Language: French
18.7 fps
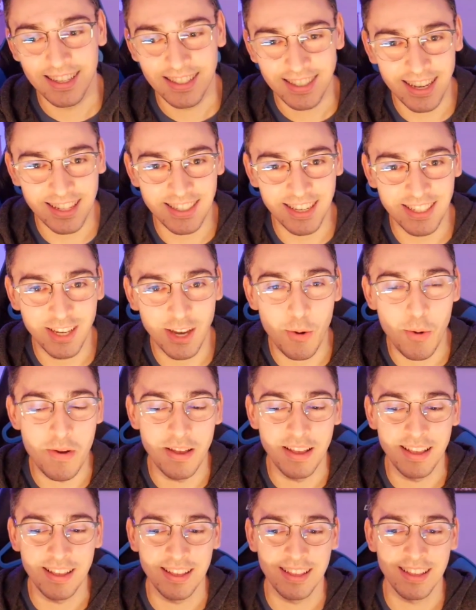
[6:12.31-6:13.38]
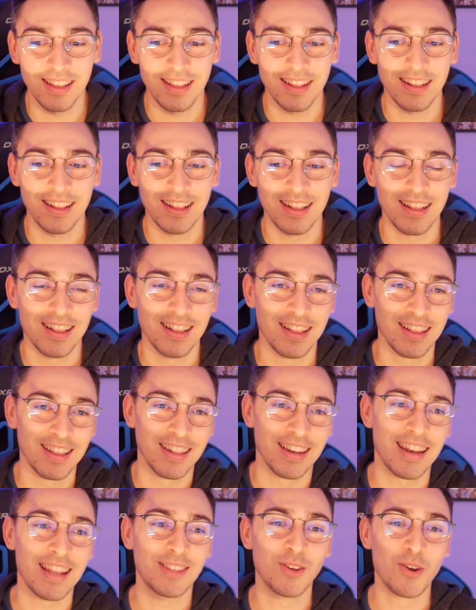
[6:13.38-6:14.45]
Ciao, ciao, ciao.
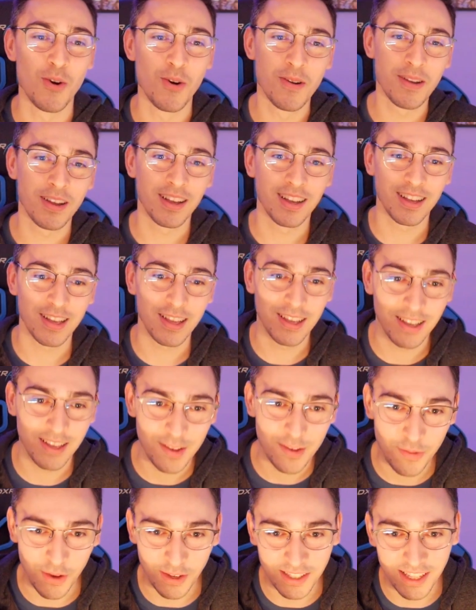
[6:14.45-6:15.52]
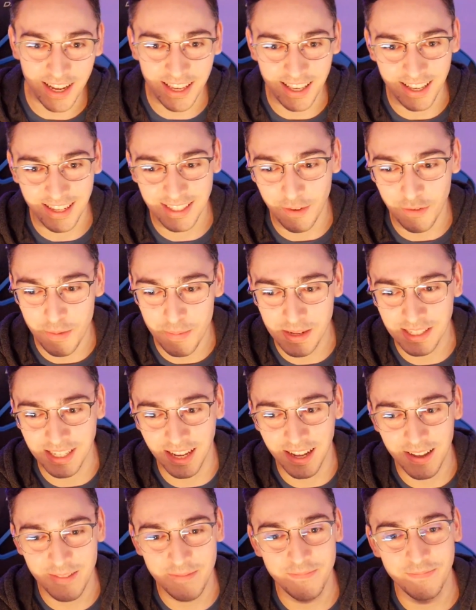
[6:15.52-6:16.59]
Let's go. First try, ça fait plaisir.